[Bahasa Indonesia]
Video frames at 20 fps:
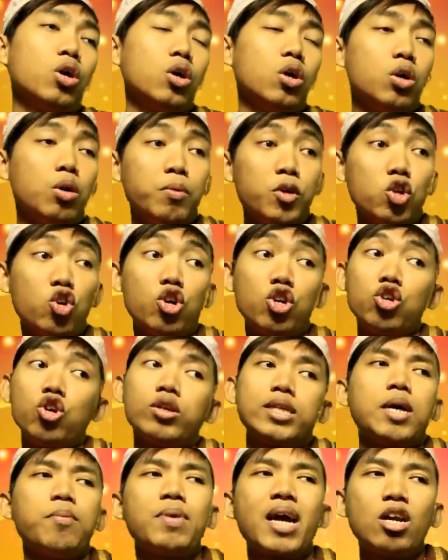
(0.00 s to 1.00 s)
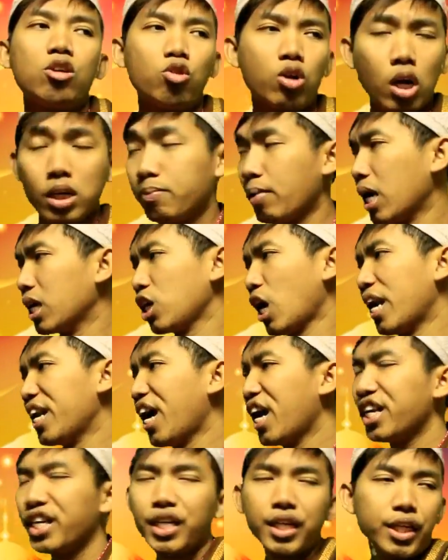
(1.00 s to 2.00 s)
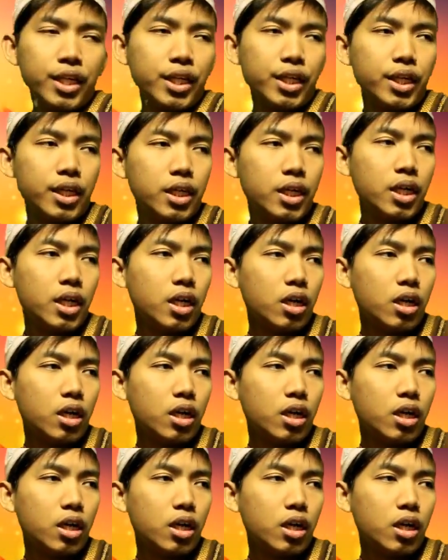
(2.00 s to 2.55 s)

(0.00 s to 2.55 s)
kanca-kanca sampean kuwi sampean kandhani